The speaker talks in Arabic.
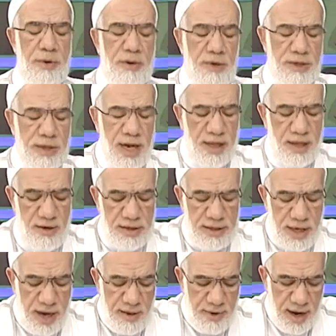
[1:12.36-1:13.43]
وصلاه
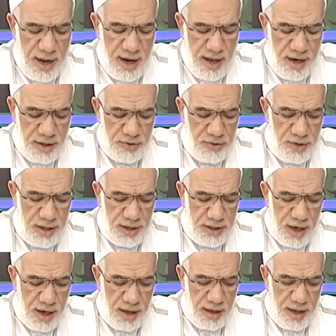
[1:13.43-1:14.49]
وسلاما على رسوله
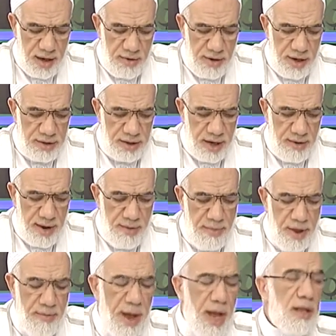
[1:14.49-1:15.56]
صلى الله عليه وسلم
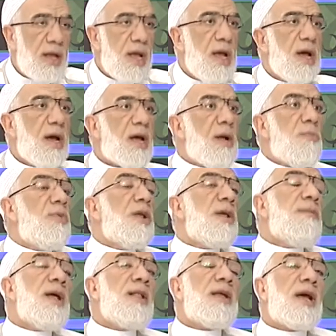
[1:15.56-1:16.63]
اما بعد. رب
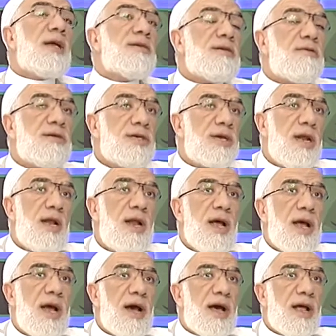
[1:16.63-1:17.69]
العباد عز وجل
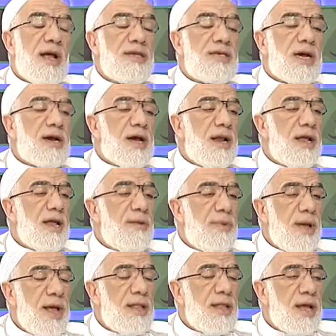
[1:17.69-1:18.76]
رزق
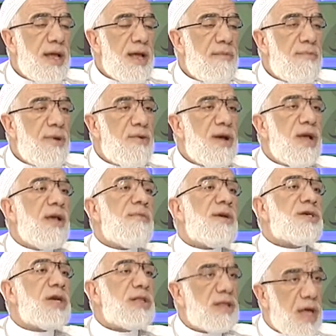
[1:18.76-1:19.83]
العباد مواهب
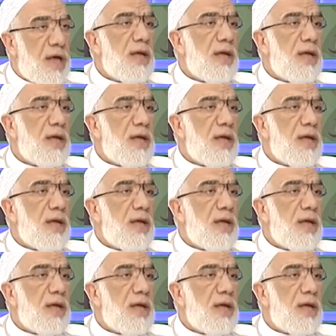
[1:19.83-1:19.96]
شتى.